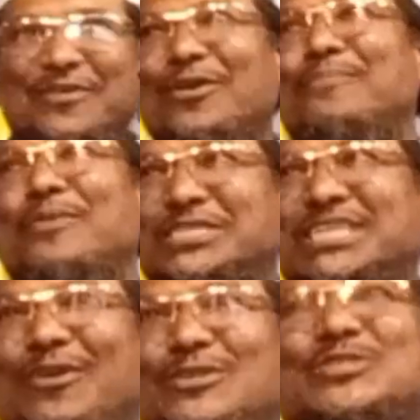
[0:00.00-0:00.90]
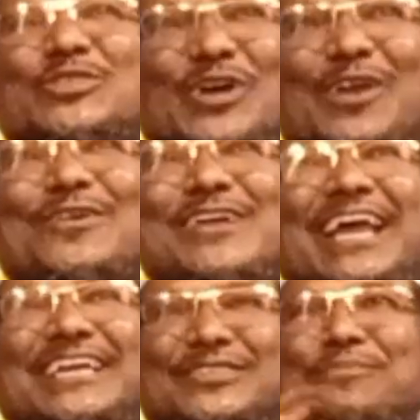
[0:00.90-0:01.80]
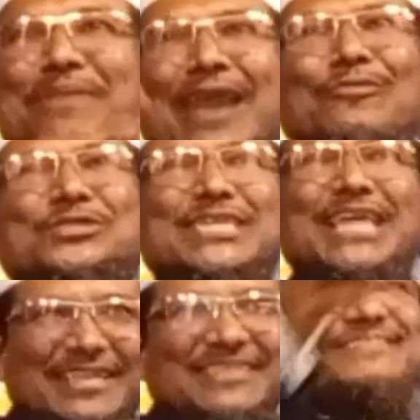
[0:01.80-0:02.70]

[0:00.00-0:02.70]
এখনো পয়সা রয়েছে ধরো না এটা তো মানুষই না